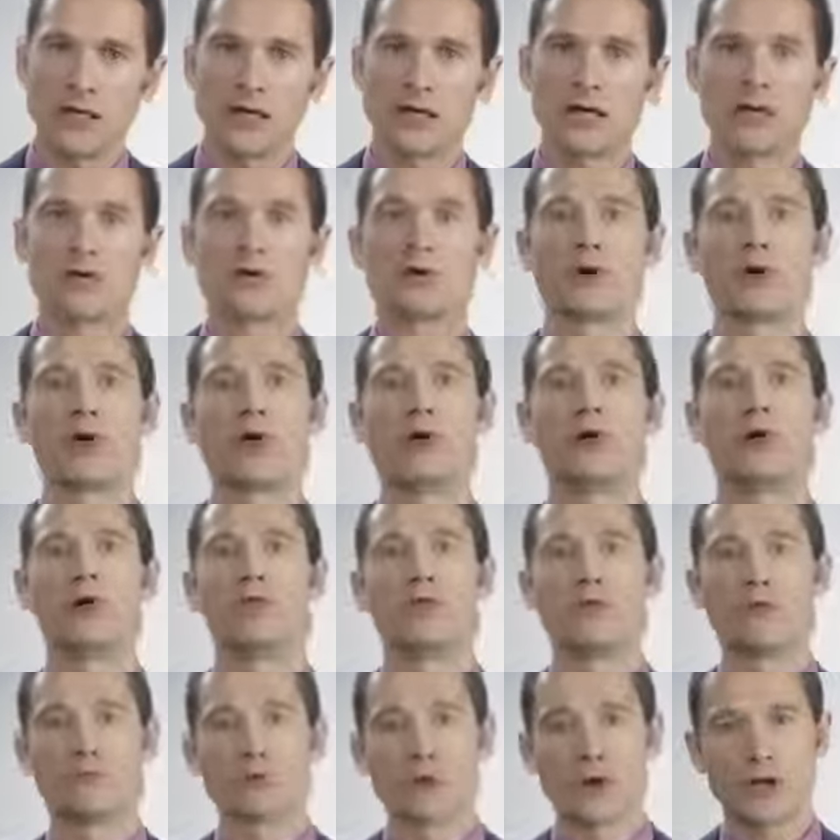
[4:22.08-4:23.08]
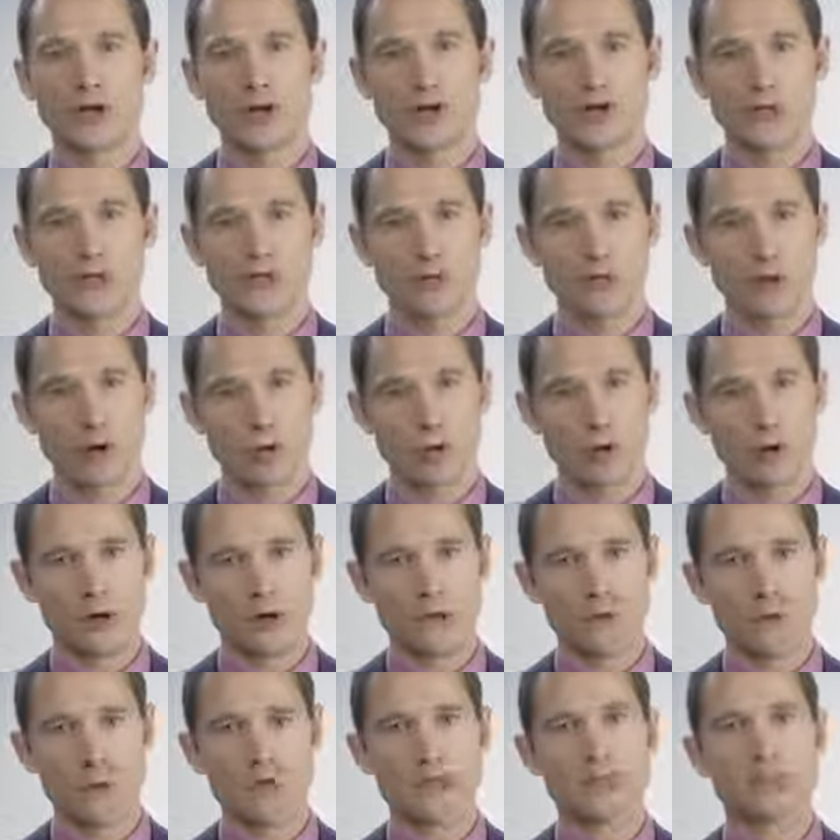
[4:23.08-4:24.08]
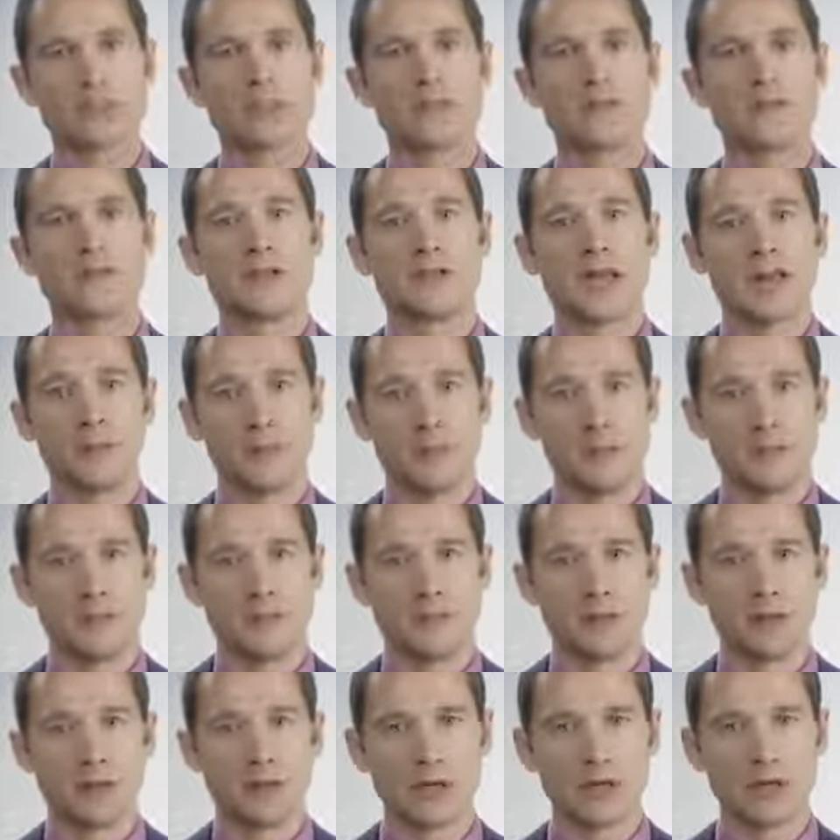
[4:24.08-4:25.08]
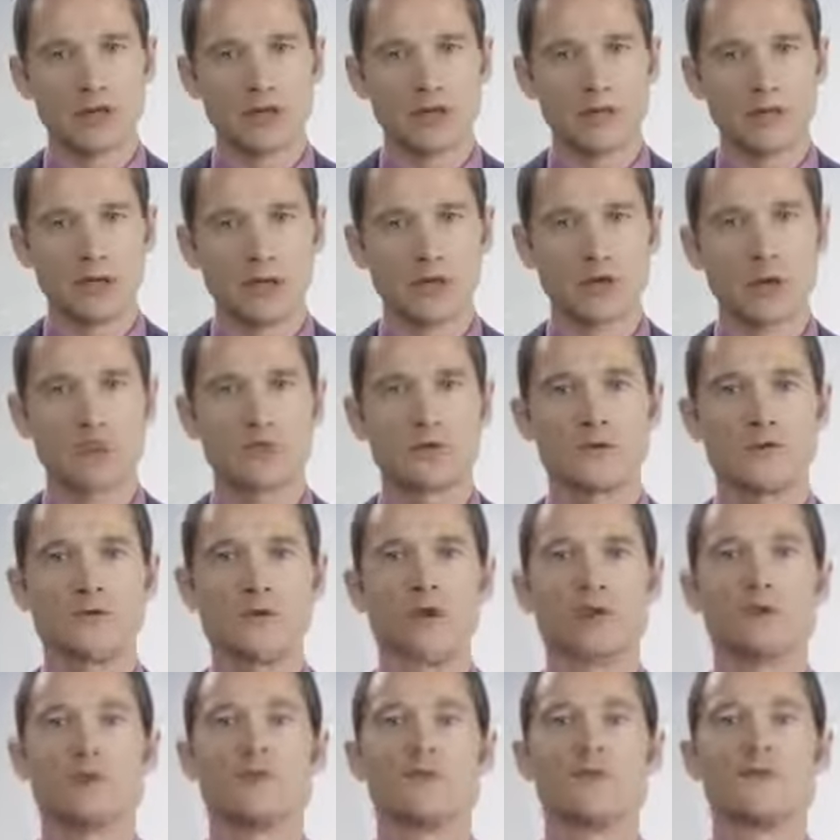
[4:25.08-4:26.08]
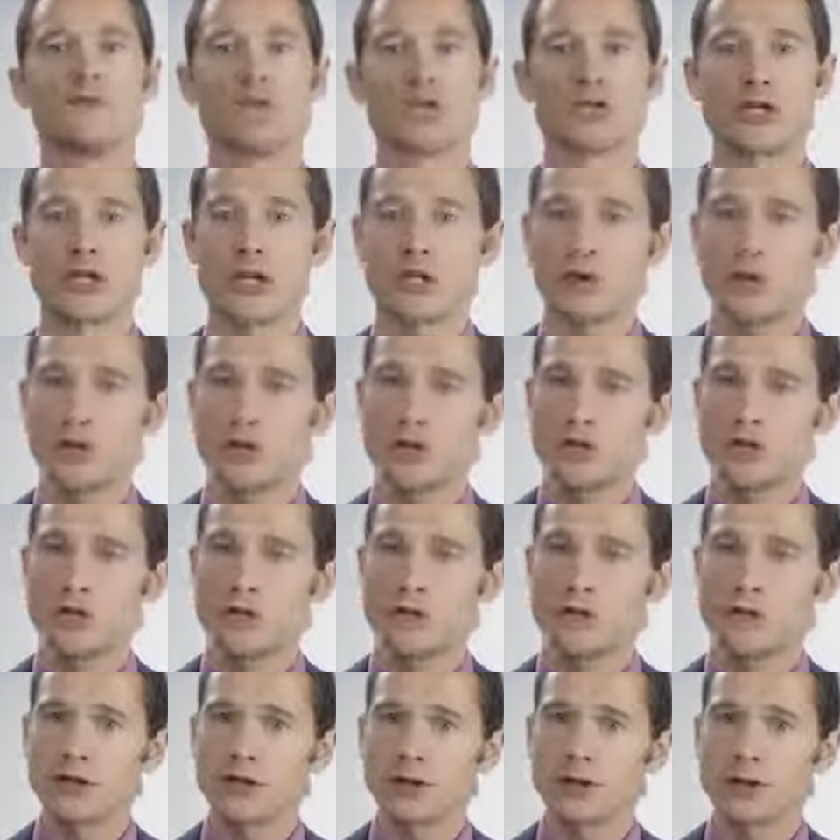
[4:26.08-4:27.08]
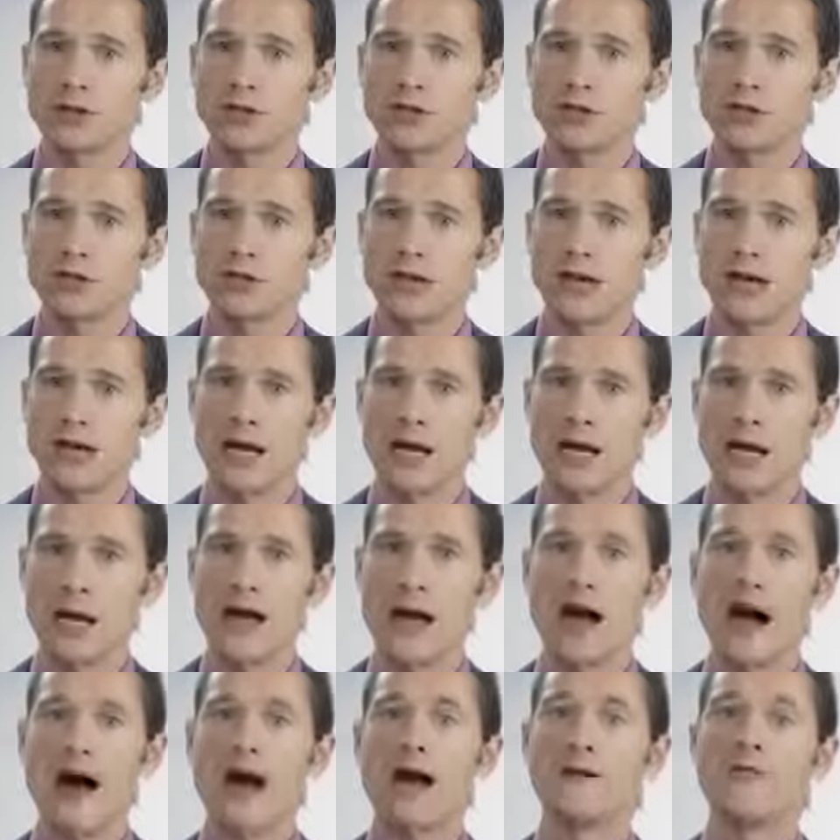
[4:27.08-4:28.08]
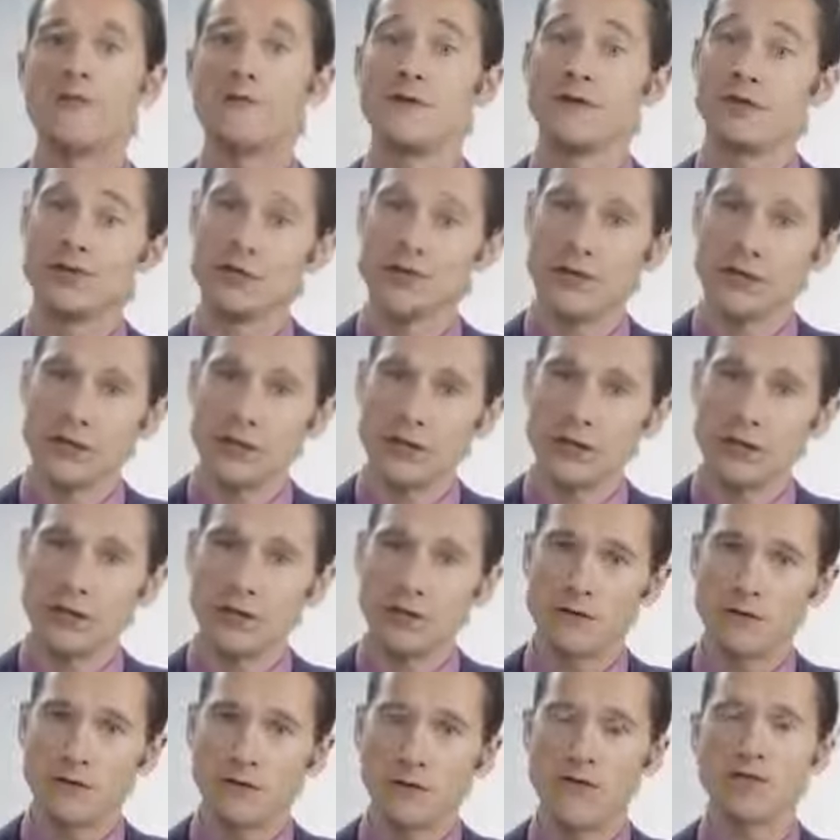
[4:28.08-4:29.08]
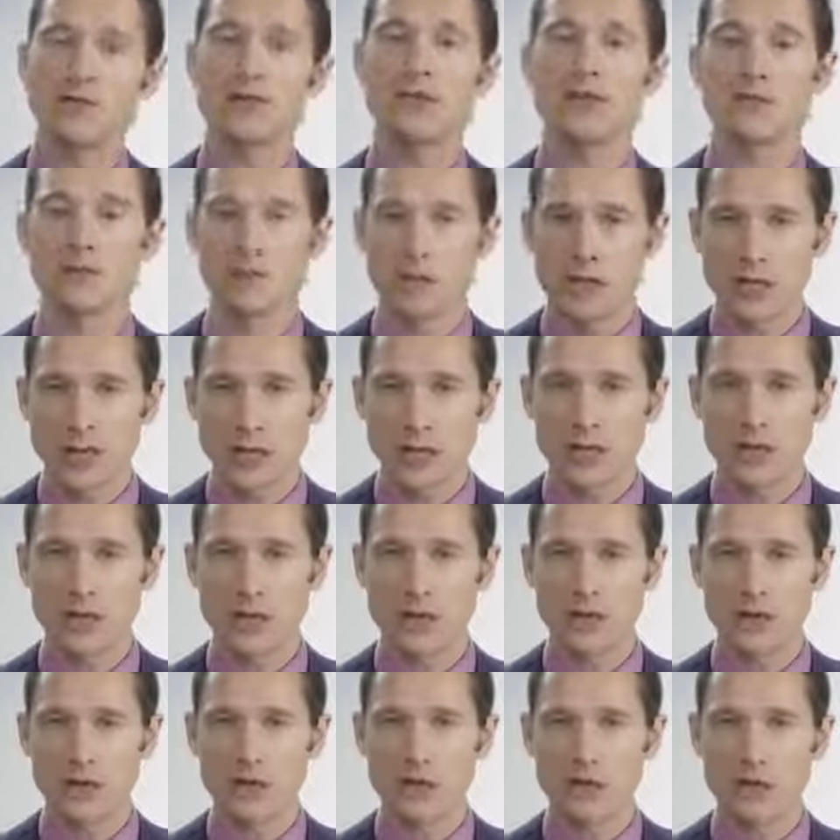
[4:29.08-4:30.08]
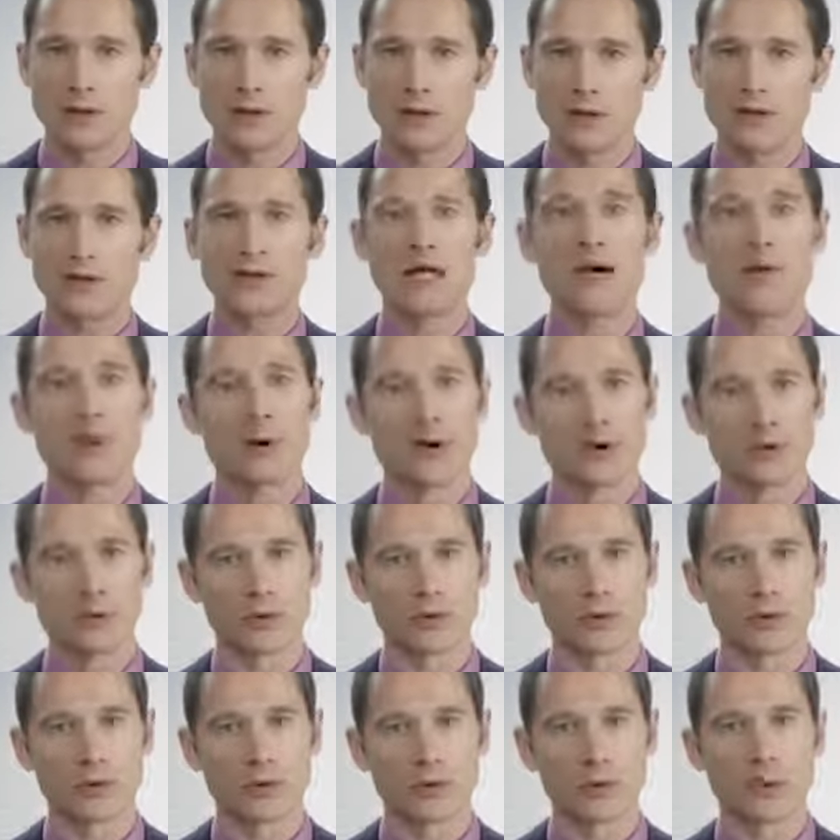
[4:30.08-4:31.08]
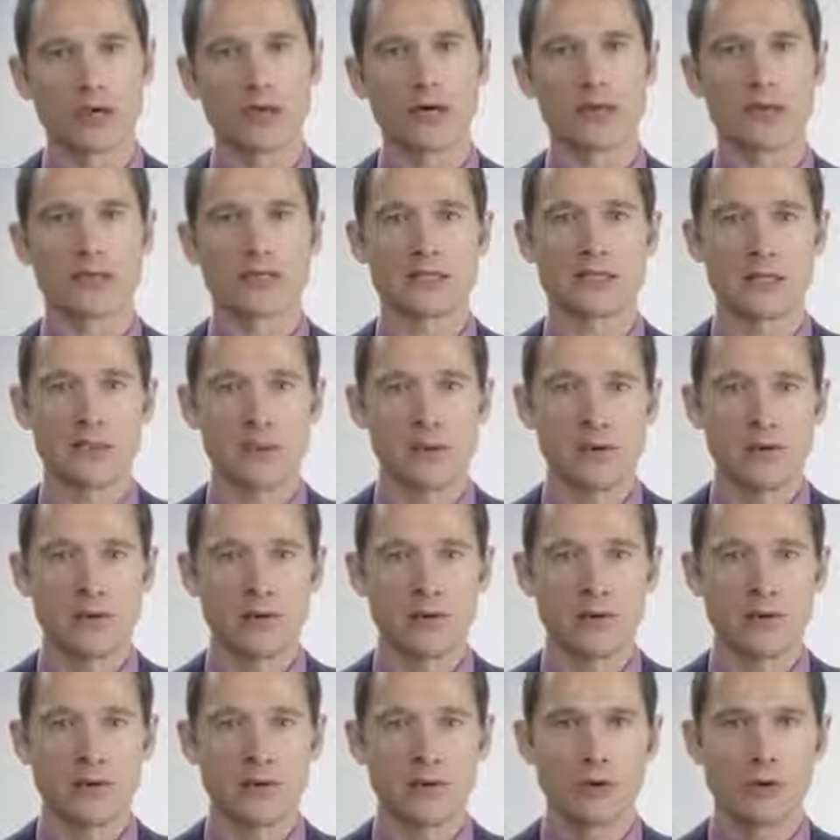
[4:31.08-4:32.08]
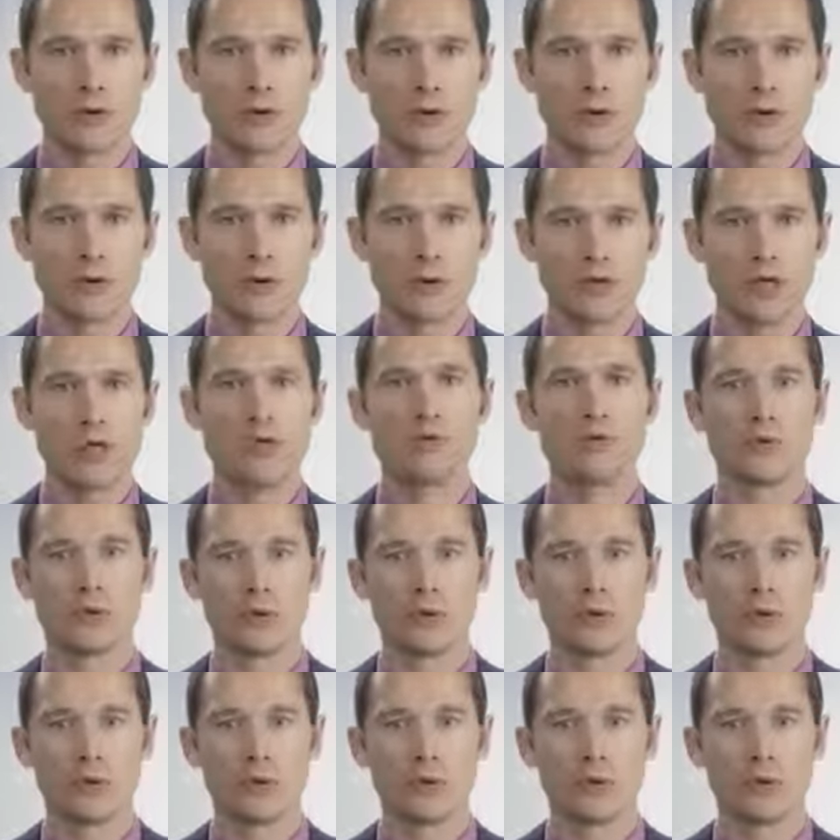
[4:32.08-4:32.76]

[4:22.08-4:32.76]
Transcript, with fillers: которые в утренней формуле вместе с витаминами способствуют повышению общего тонуса, а в вечерней вместе с минералами, наоборот, расслаблению и